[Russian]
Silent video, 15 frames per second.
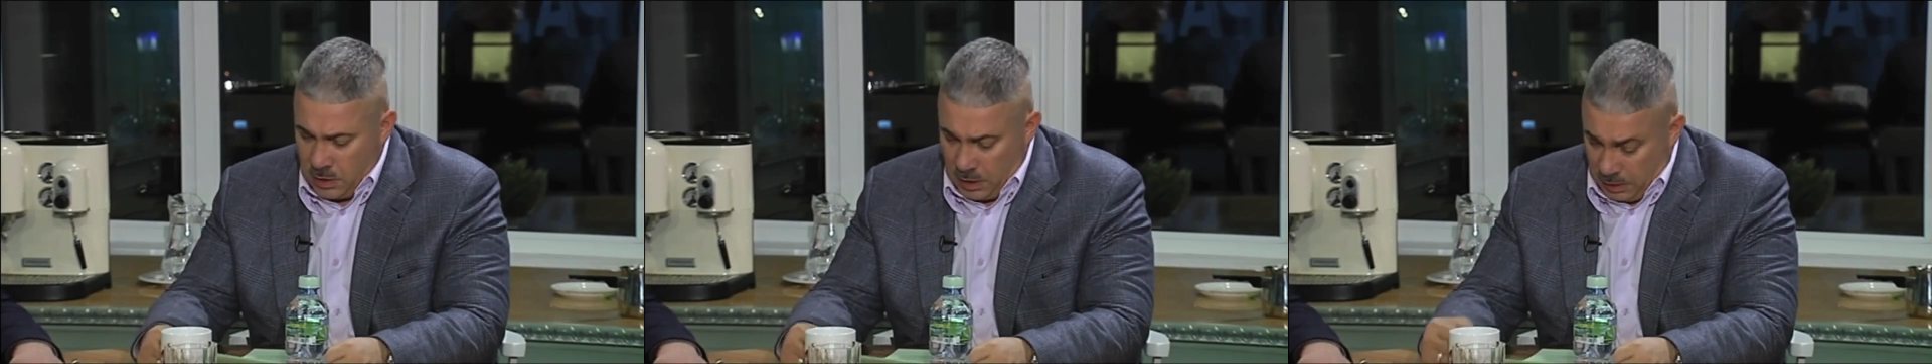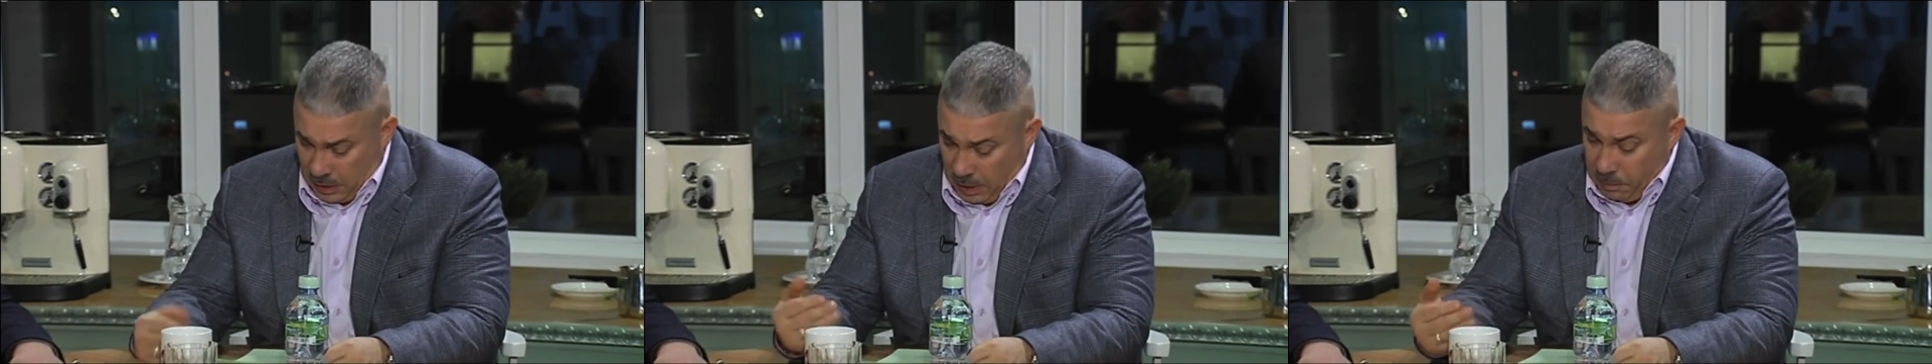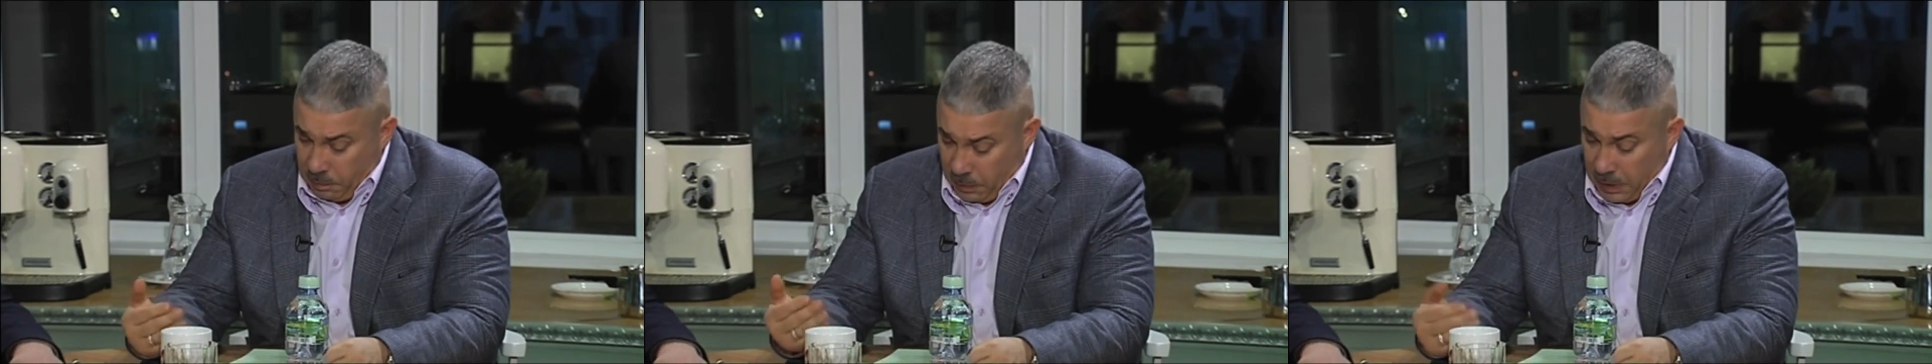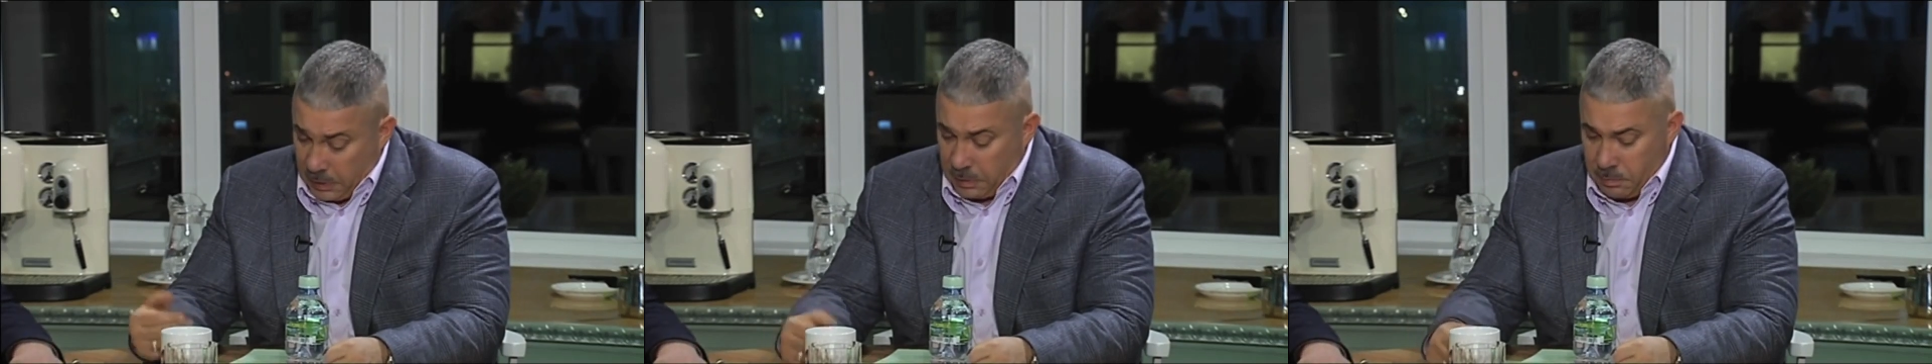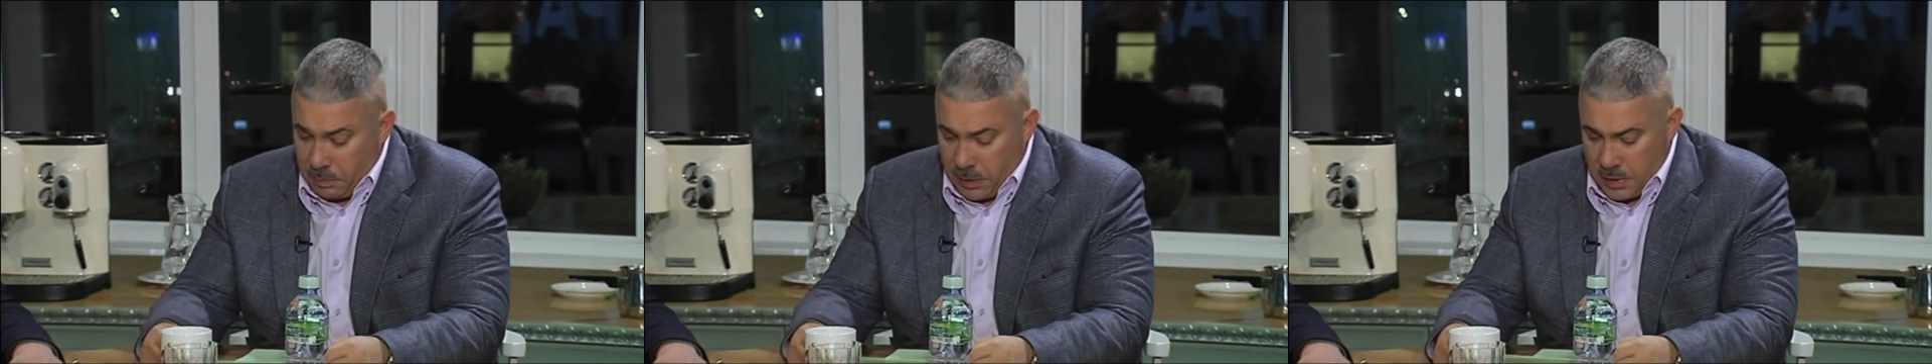как, как
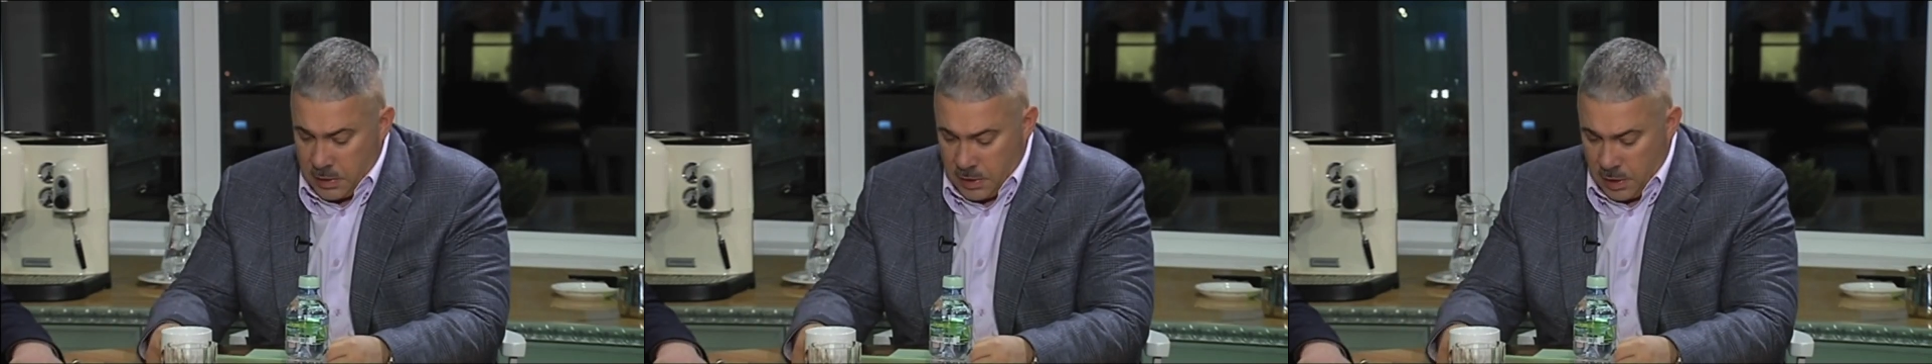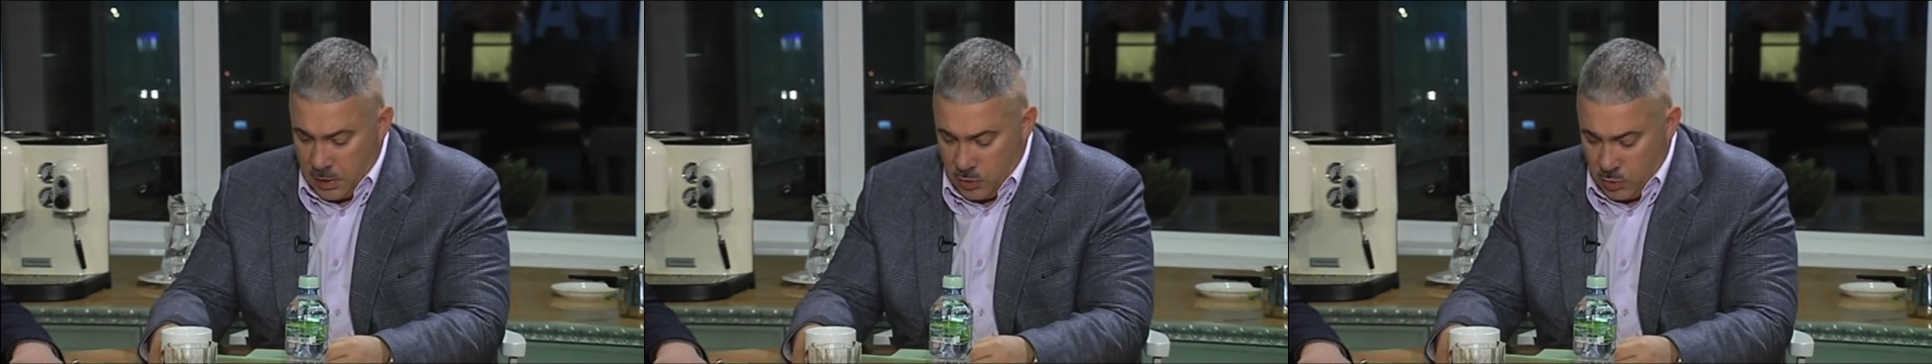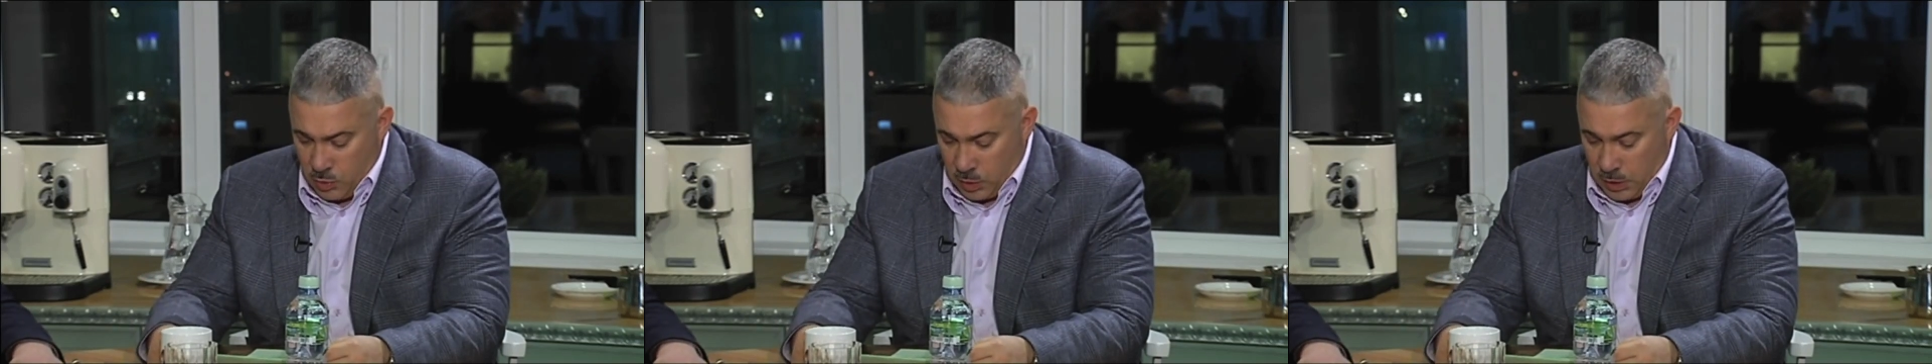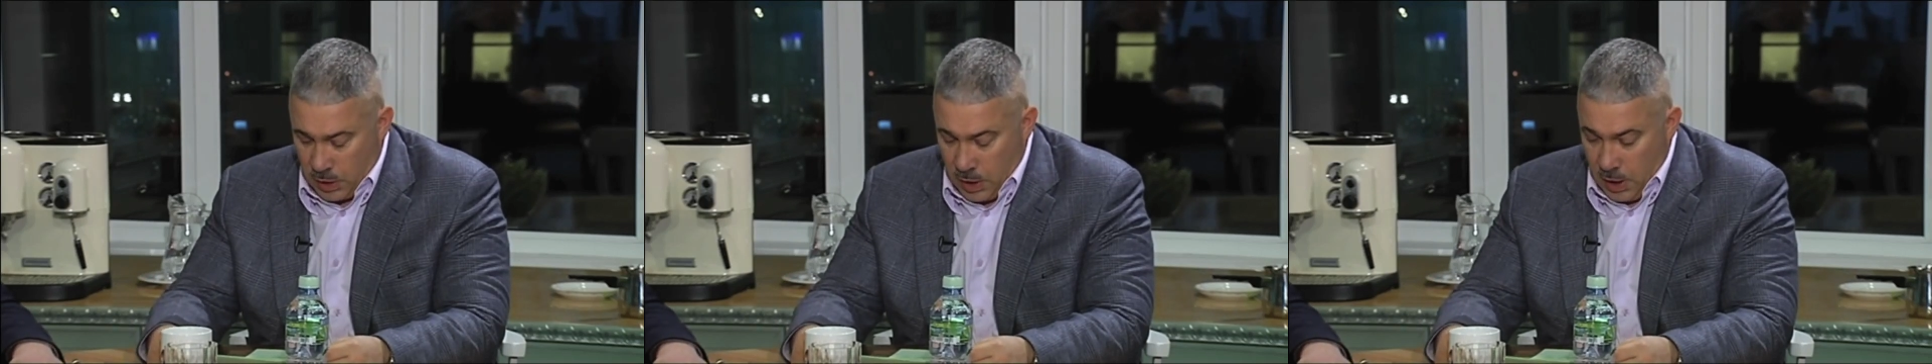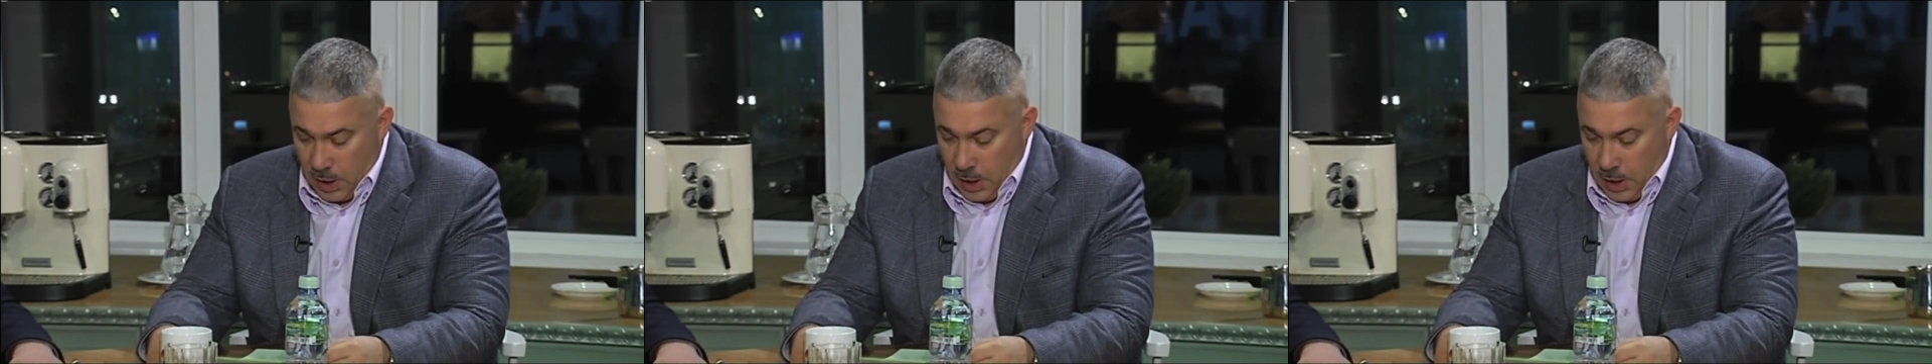это произойдет.